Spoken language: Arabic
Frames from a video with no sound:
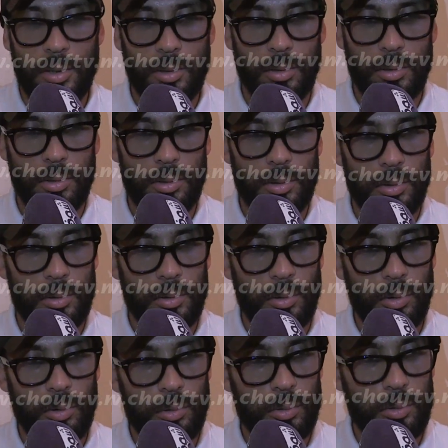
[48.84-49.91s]

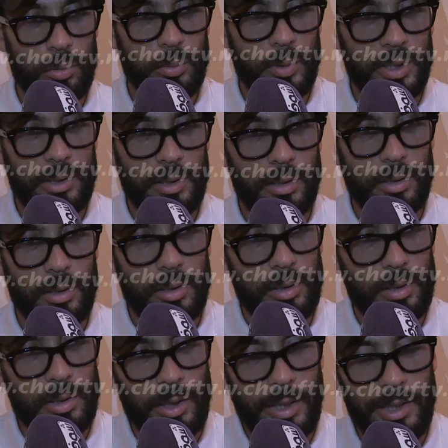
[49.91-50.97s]
وقعوا بعد بعض
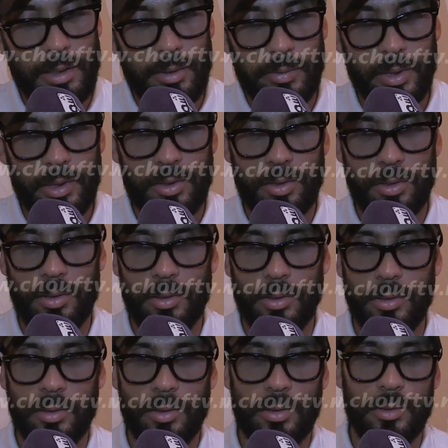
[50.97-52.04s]
الخلافات
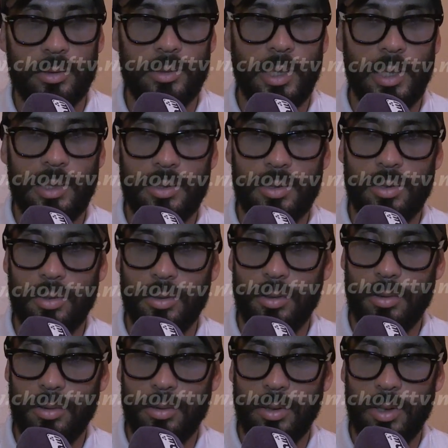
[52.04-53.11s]
طالت
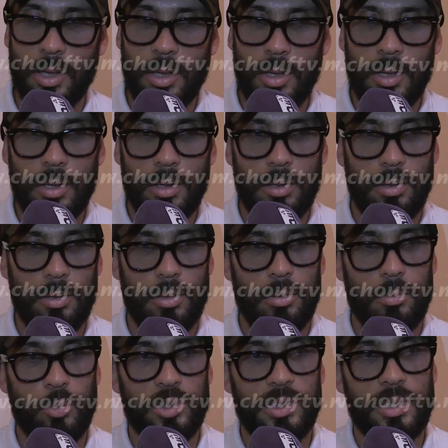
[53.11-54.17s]

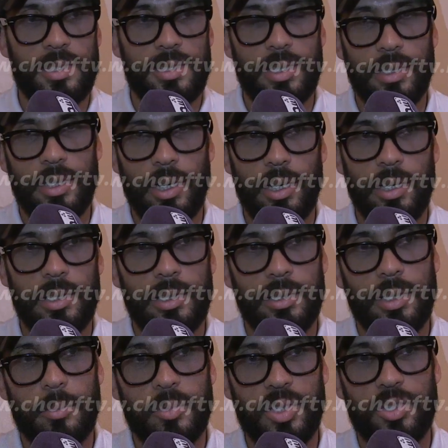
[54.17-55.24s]
مده الصداقه
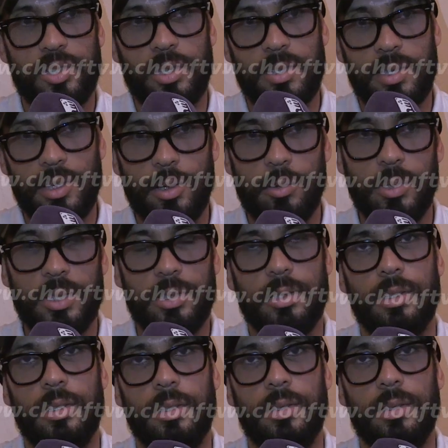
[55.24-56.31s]
اللي دامت عشر سنوات
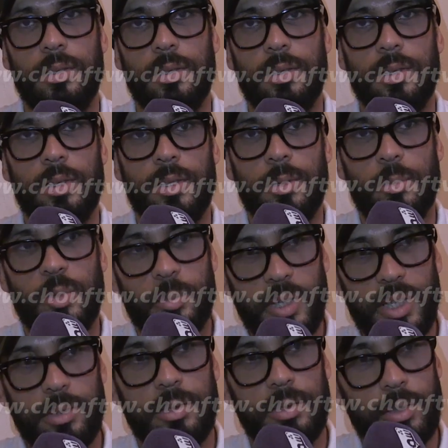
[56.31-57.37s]
من
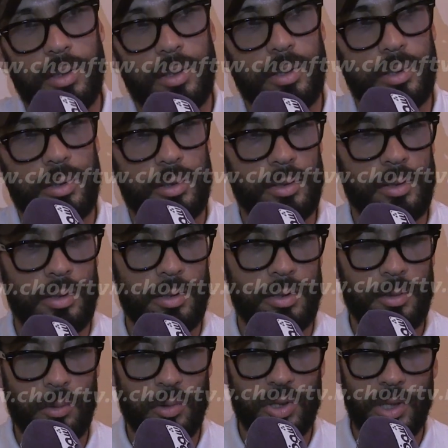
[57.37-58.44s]
بعد
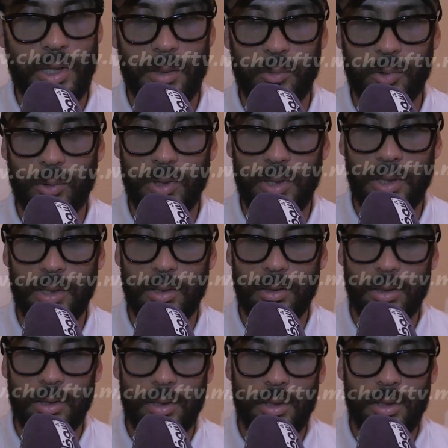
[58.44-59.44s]
تزوجنا الحمد لله